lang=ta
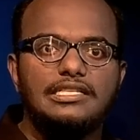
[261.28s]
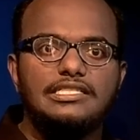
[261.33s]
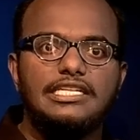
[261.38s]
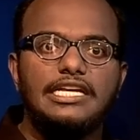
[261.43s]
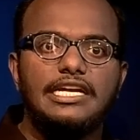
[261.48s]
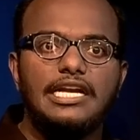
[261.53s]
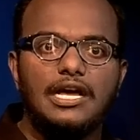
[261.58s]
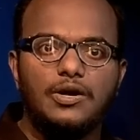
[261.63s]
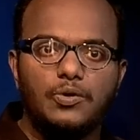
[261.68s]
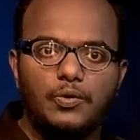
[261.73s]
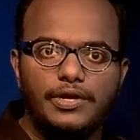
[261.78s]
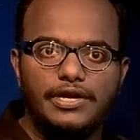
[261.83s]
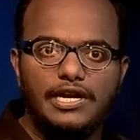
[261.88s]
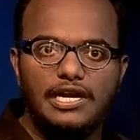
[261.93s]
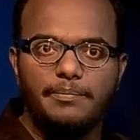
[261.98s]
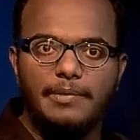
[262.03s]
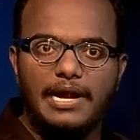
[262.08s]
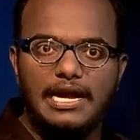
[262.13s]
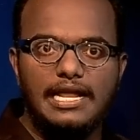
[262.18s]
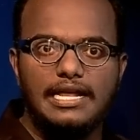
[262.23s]
சீனா கூடயே
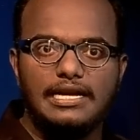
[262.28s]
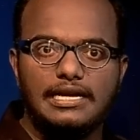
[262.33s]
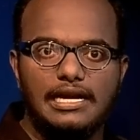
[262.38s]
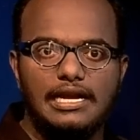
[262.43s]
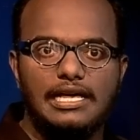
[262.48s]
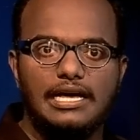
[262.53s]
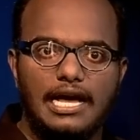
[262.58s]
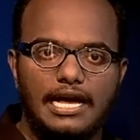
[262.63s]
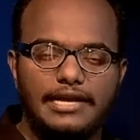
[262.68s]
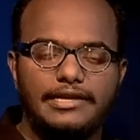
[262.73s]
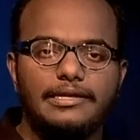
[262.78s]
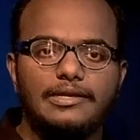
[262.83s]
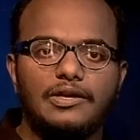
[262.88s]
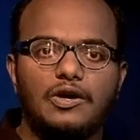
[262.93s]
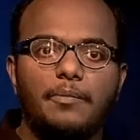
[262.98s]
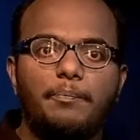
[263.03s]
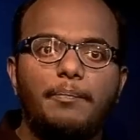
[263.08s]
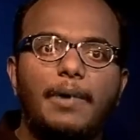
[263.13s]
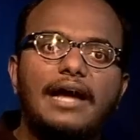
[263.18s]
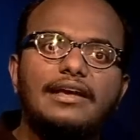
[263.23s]
நம்ம எல்லாம் இருக்குல்ல
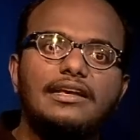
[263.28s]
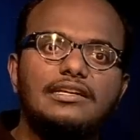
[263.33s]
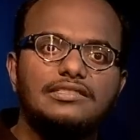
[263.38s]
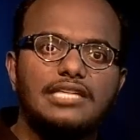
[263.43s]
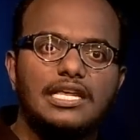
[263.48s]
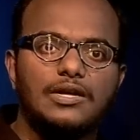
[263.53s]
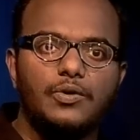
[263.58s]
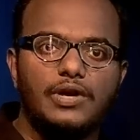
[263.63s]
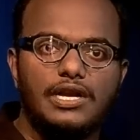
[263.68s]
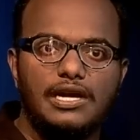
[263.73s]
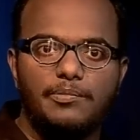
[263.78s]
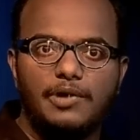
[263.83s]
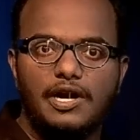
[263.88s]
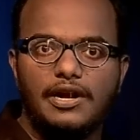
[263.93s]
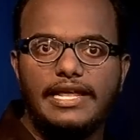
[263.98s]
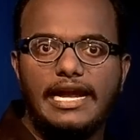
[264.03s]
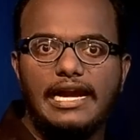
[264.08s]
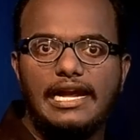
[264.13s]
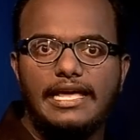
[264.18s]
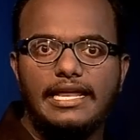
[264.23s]
அங்கேயும் பாகிஸ்தான் கூட
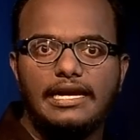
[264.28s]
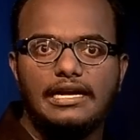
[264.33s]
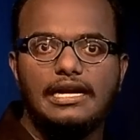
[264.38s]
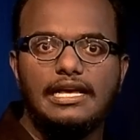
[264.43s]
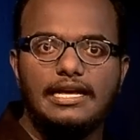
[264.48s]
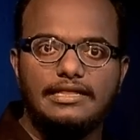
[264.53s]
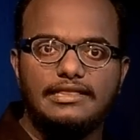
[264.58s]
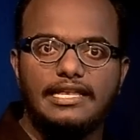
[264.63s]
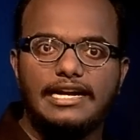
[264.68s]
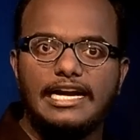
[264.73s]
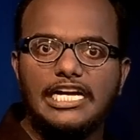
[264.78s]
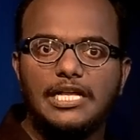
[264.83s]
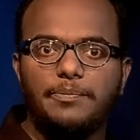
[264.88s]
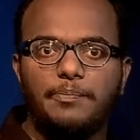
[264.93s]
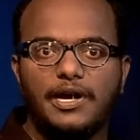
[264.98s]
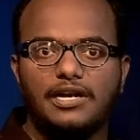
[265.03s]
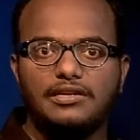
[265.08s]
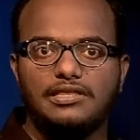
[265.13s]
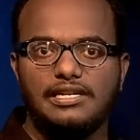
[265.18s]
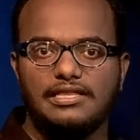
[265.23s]
நம்மளோட எல்லை இருக்குல்ல இந்த ரெண்டு
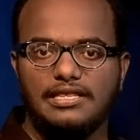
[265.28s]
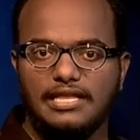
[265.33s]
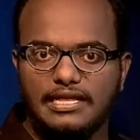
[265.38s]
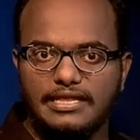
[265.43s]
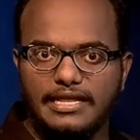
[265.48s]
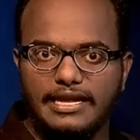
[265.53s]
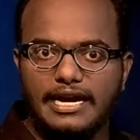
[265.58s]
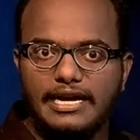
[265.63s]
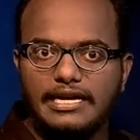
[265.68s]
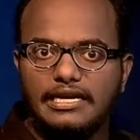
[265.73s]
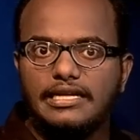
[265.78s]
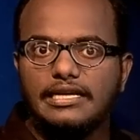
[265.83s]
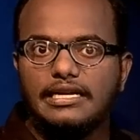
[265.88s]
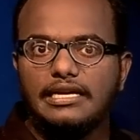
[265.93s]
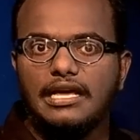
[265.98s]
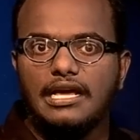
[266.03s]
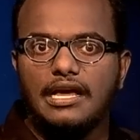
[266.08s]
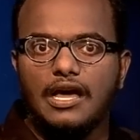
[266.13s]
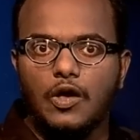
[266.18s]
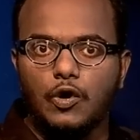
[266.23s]
பக்கத்துலேருந்து இருந்தால் அந்த ரெண்டு
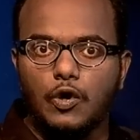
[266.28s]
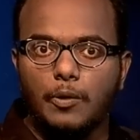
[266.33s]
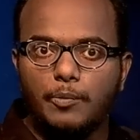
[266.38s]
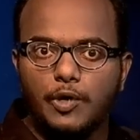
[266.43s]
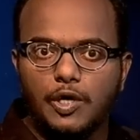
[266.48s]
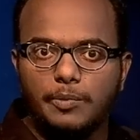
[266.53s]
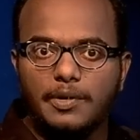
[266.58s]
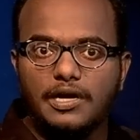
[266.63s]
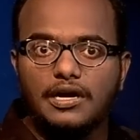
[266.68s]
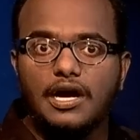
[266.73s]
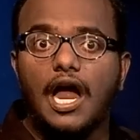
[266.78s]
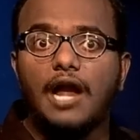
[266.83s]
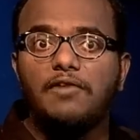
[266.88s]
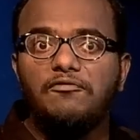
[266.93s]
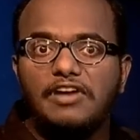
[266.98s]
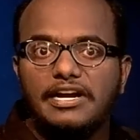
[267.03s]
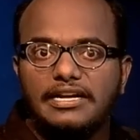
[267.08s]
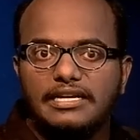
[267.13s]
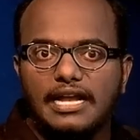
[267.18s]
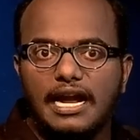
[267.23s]
ரொம்ப ரொம்ப
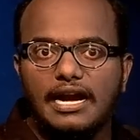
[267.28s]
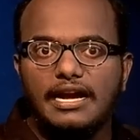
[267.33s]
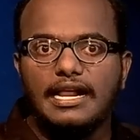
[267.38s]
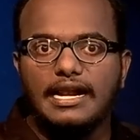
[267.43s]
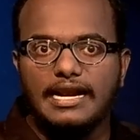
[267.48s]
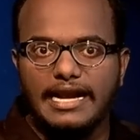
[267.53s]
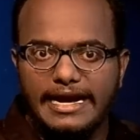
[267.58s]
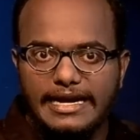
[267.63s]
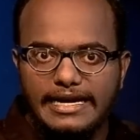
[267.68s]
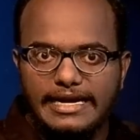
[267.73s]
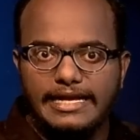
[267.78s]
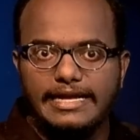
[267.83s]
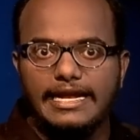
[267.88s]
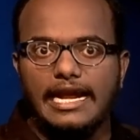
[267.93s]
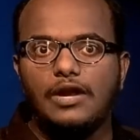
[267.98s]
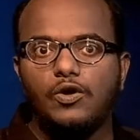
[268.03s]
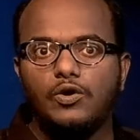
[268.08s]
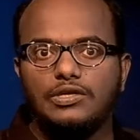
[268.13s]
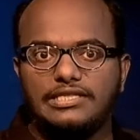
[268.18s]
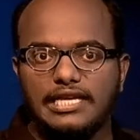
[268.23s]
கான்ஃப்ளிக்டான ரெண்டு
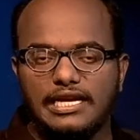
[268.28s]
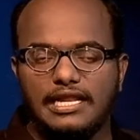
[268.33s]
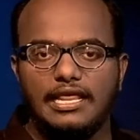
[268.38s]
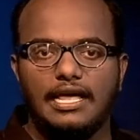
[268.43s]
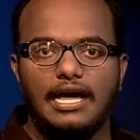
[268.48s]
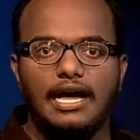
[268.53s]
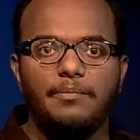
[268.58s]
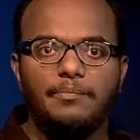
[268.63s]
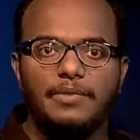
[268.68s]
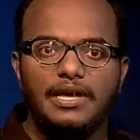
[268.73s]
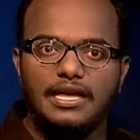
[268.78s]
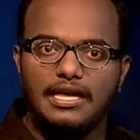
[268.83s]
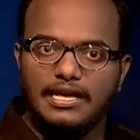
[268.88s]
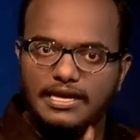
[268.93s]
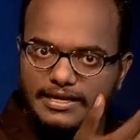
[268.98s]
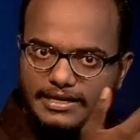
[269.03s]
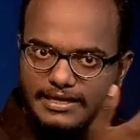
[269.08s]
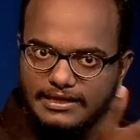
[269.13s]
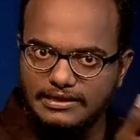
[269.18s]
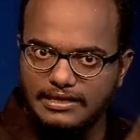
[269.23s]
எல்ஓசியில் தான்
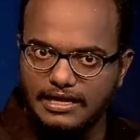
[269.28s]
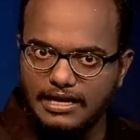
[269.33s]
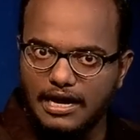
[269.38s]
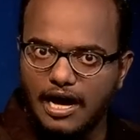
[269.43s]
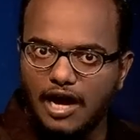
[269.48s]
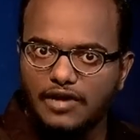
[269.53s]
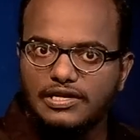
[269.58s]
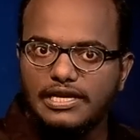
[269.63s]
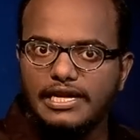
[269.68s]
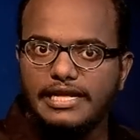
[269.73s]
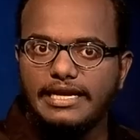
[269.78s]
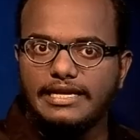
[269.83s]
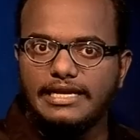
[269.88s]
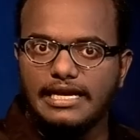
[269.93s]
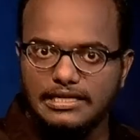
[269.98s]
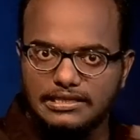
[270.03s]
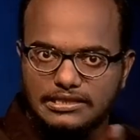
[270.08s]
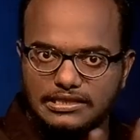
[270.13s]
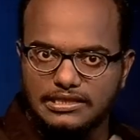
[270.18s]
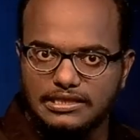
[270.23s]
இந்த ஆட்லரி
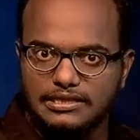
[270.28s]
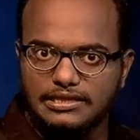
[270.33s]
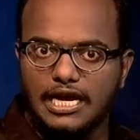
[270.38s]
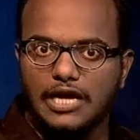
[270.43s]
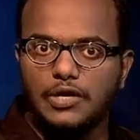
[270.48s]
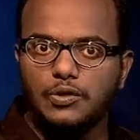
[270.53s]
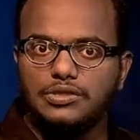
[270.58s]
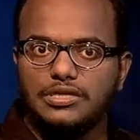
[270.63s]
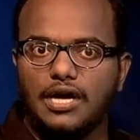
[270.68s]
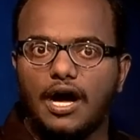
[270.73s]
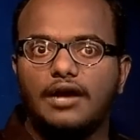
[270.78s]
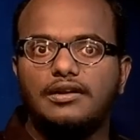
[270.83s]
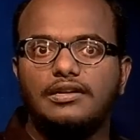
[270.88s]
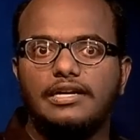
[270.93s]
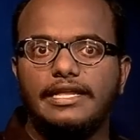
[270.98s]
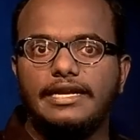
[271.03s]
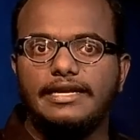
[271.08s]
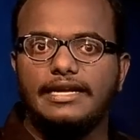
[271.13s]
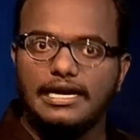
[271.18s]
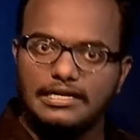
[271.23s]
கன்ஸ் தனுஷ்
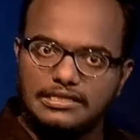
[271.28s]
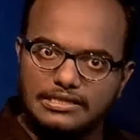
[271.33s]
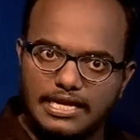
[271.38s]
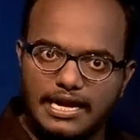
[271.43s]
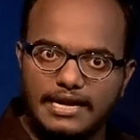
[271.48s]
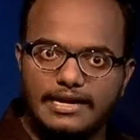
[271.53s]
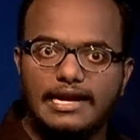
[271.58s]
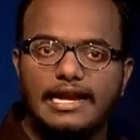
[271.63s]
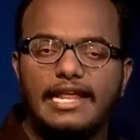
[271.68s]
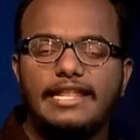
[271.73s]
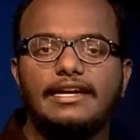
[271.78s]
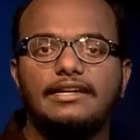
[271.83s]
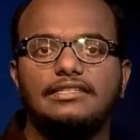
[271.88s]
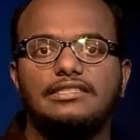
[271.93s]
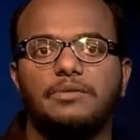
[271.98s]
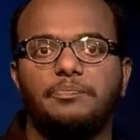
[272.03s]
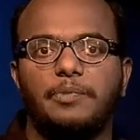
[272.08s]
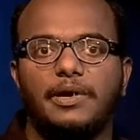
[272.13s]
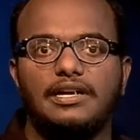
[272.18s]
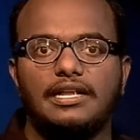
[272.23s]
ஆட்லரி கன்ஸ்
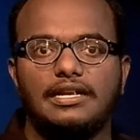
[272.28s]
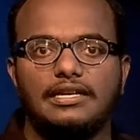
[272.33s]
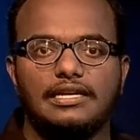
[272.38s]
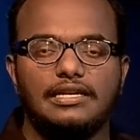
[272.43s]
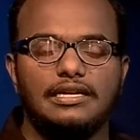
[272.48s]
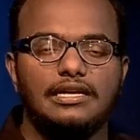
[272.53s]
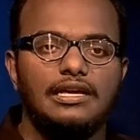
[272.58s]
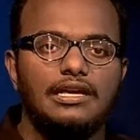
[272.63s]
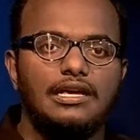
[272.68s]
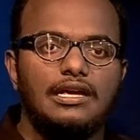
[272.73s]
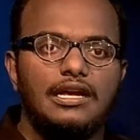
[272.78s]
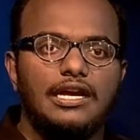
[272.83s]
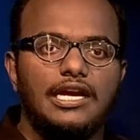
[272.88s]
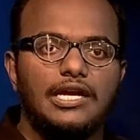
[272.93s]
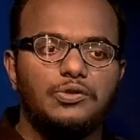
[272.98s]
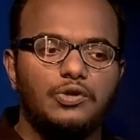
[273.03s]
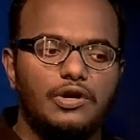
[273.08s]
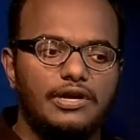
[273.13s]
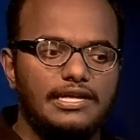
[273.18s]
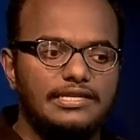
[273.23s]
நிலைநிறுத்தப்பட்டிருக்கு
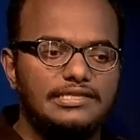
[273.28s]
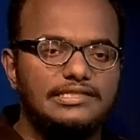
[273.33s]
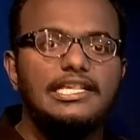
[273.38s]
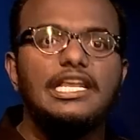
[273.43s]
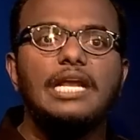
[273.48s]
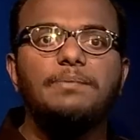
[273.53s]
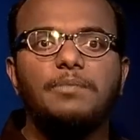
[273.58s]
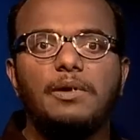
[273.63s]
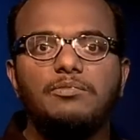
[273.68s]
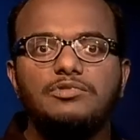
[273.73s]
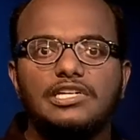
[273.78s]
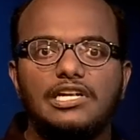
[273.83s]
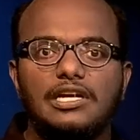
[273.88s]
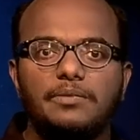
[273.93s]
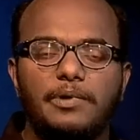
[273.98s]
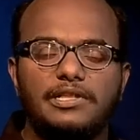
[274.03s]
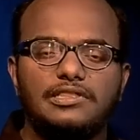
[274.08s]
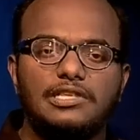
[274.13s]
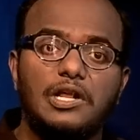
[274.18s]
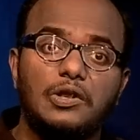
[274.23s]
இதோட சிறப்பு
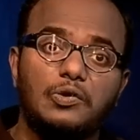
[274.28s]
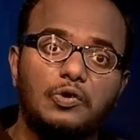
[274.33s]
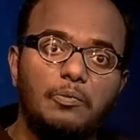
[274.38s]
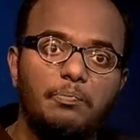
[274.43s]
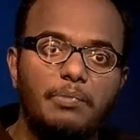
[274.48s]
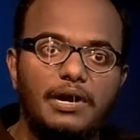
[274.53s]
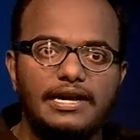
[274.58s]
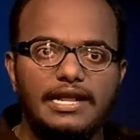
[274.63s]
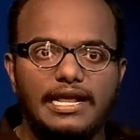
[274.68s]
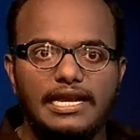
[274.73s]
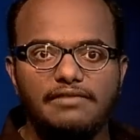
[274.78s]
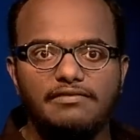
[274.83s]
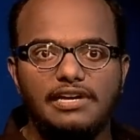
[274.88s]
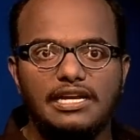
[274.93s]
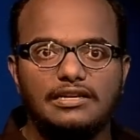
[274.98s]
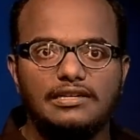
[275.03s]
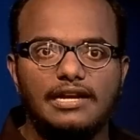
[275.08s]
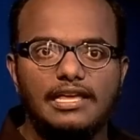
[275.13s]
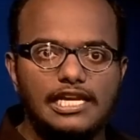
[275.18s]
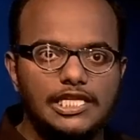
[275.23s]
அம்சங்கள்னு பார்த்தீங்கன்னா ரொம்ப நிறைய
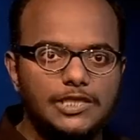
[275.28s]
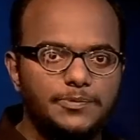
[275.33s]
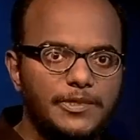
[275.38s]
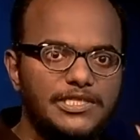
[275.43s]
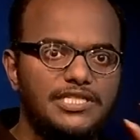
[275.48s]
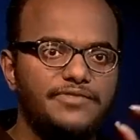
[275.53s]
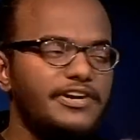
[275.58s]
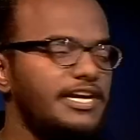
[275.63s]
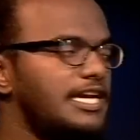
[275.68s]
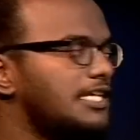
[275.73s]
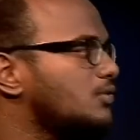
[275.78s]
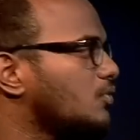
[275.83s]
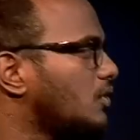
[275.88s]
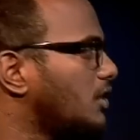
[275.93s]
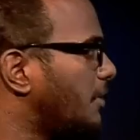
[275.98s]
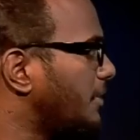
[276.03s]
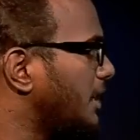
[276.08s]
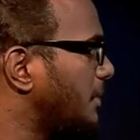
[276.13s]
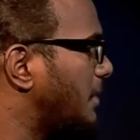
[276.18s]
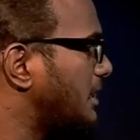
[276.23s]
இருக்குங்க அதில் ஸ்பெசிஃபைடாக
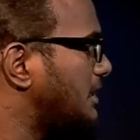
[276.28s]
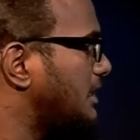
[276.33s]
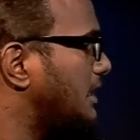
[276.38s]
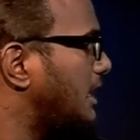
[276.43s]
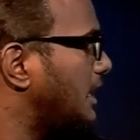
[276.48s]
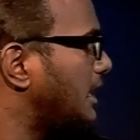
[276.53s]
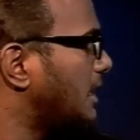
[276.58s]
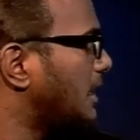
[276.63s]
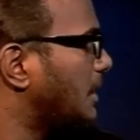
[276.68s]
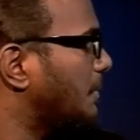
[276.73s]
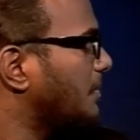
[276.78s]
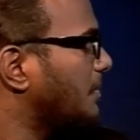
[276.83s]
சொல்லணும் அப்படின்னு பார்த்தீங்கன்னா